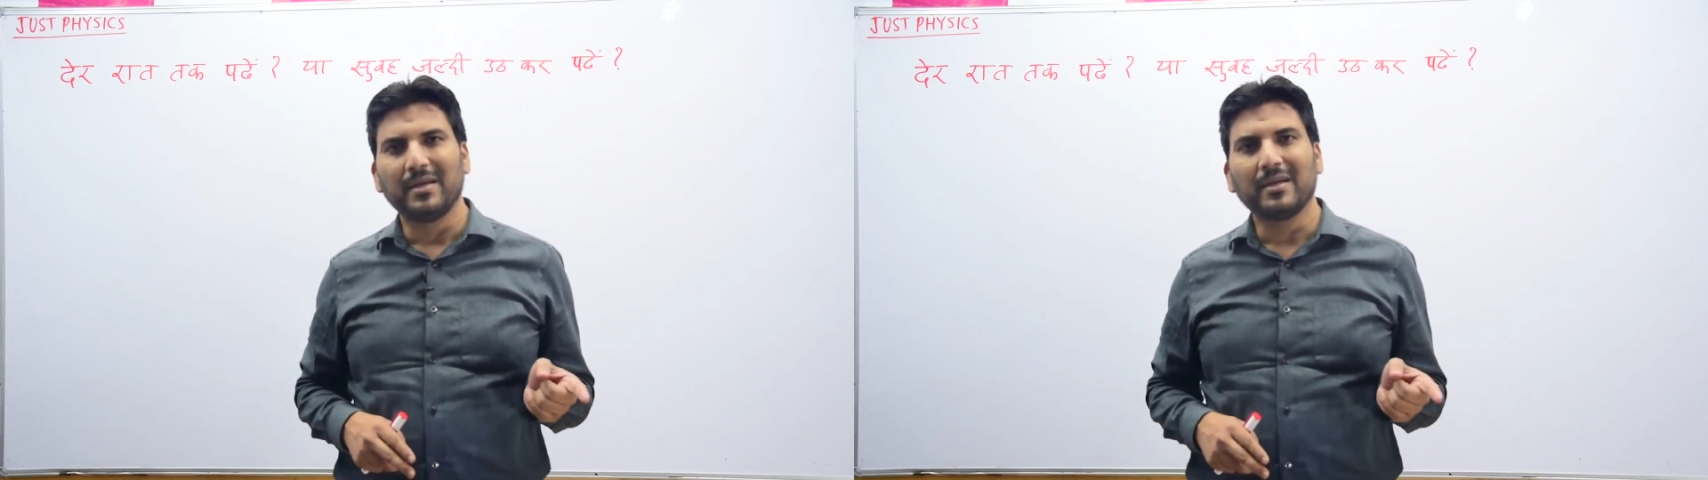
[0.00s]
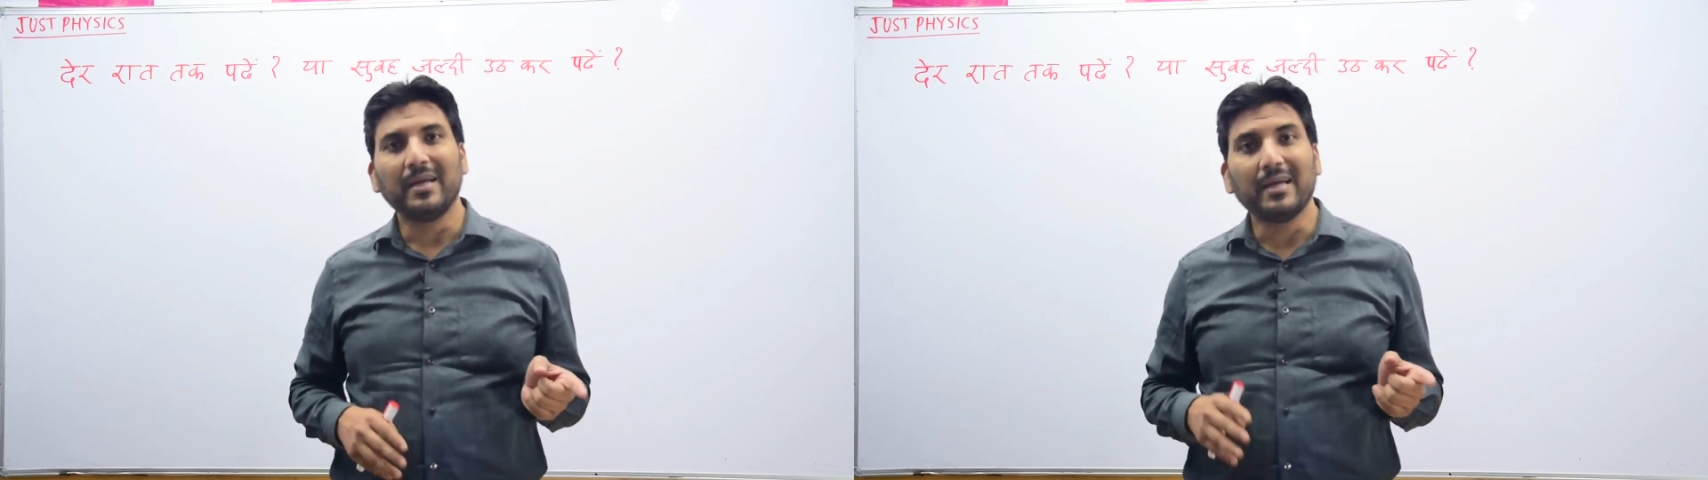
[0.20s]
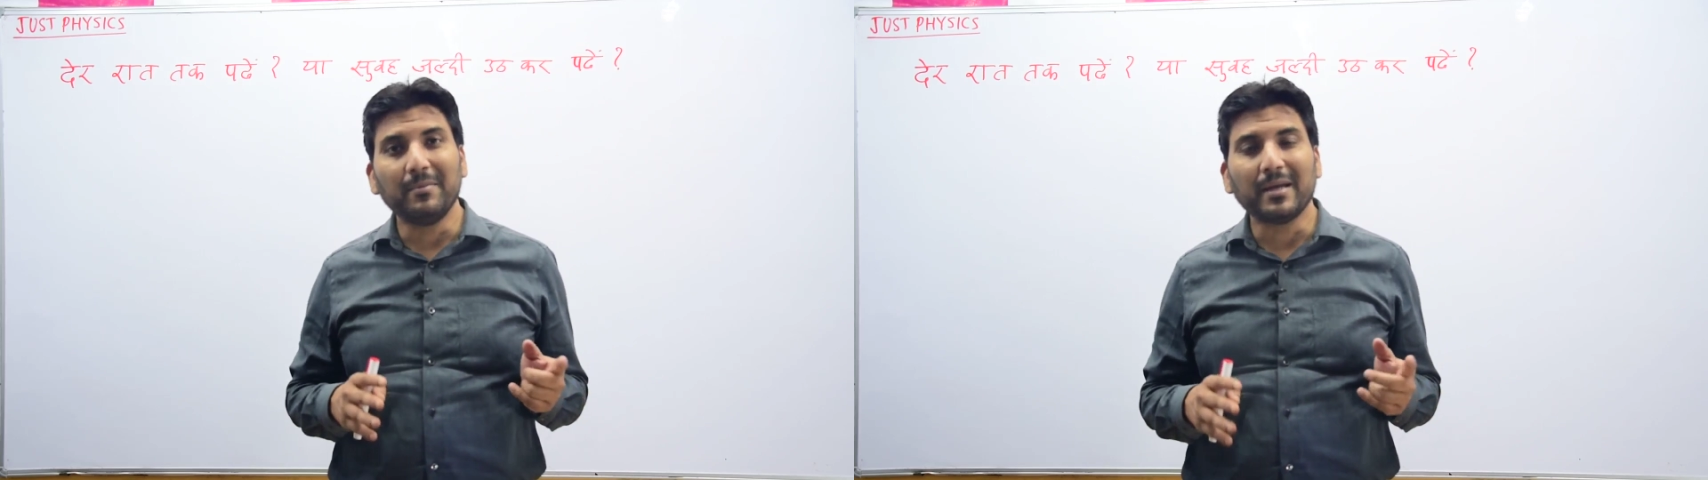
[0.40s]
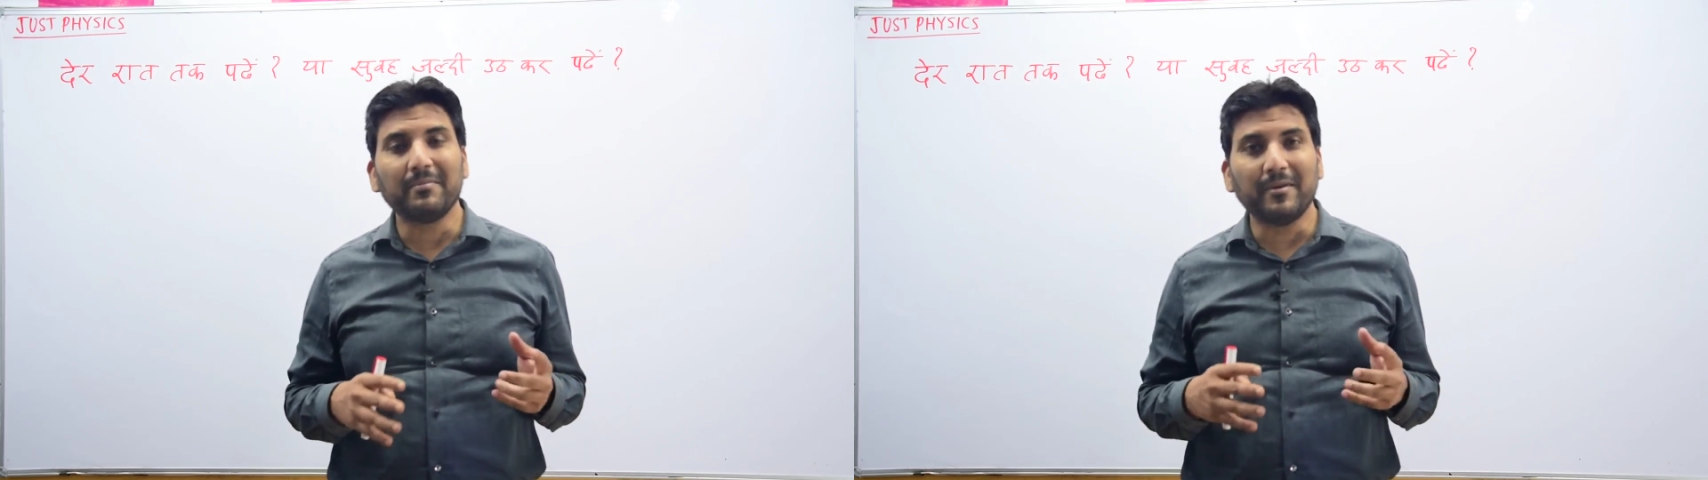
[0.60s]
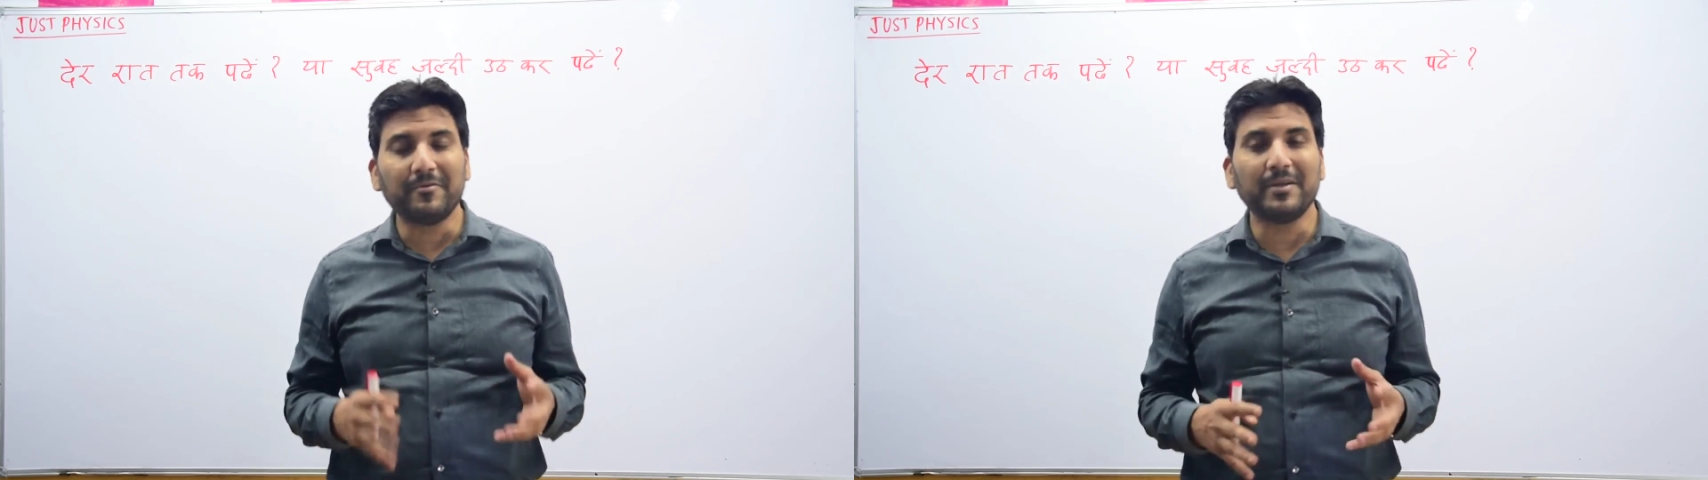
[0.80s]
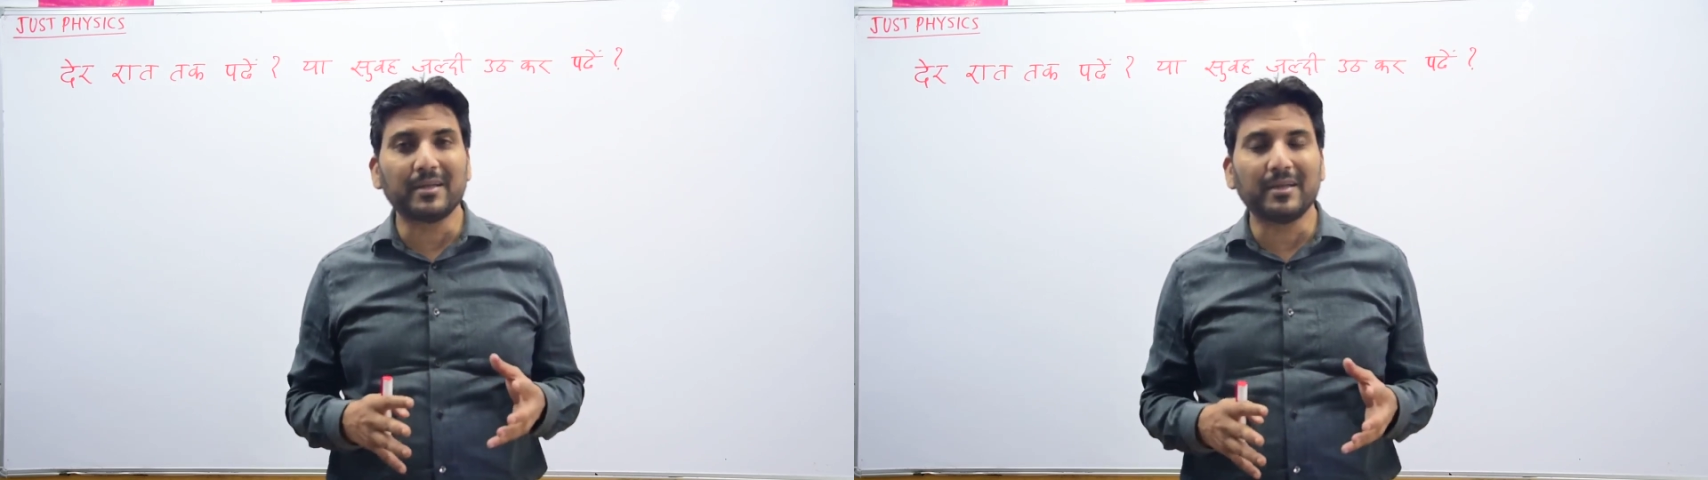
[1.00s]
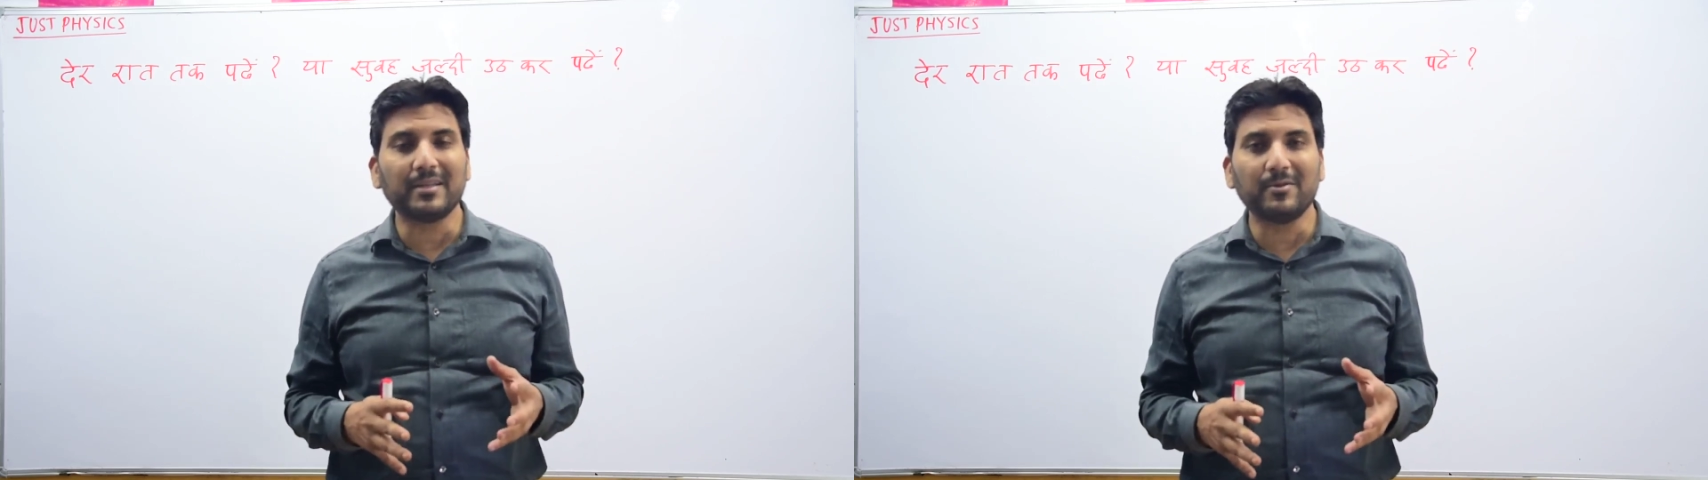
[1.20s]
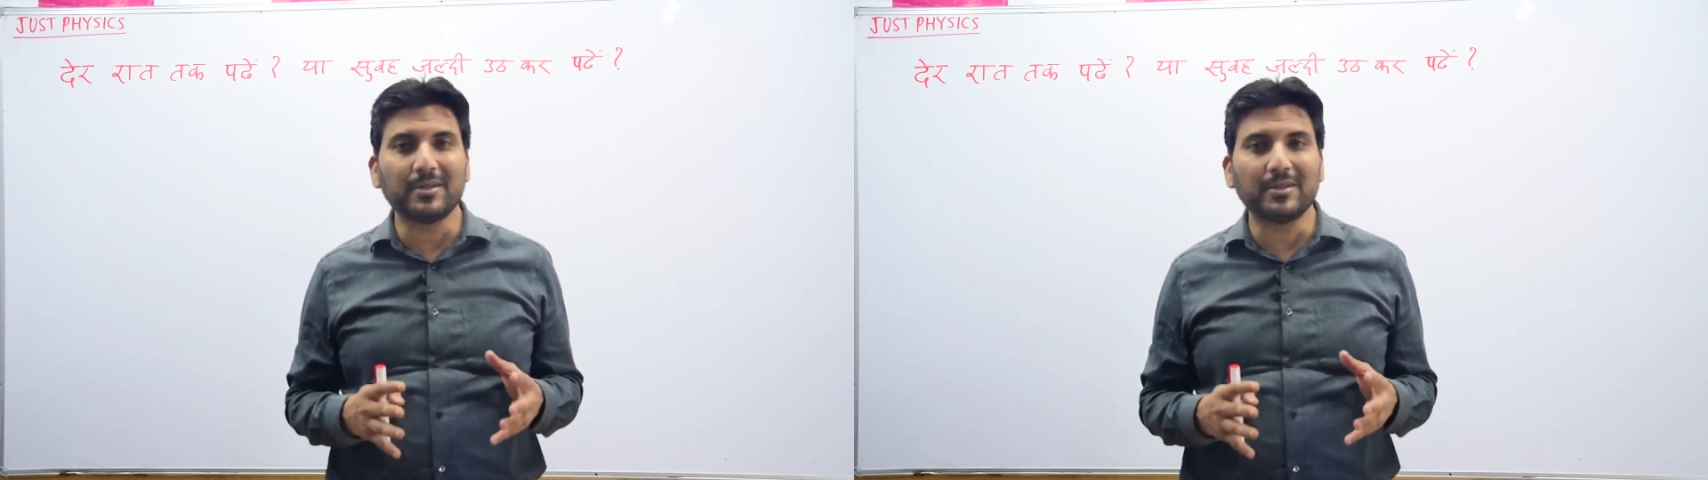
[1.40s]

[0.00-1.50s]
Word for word: कई कई बार आप एफर्ट करते हो